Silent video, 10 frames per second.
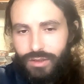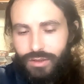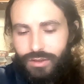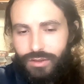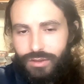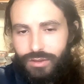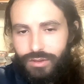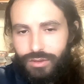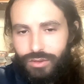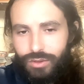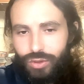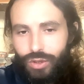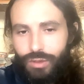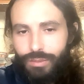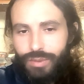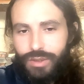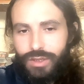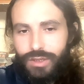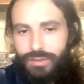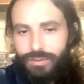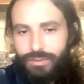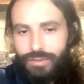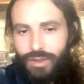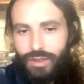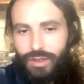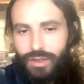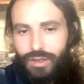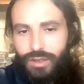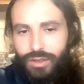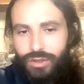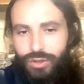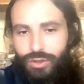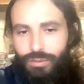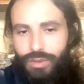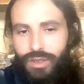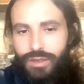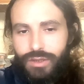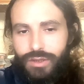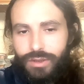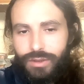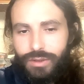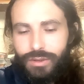euh, je n'aime pas les. Je n'aime pas les.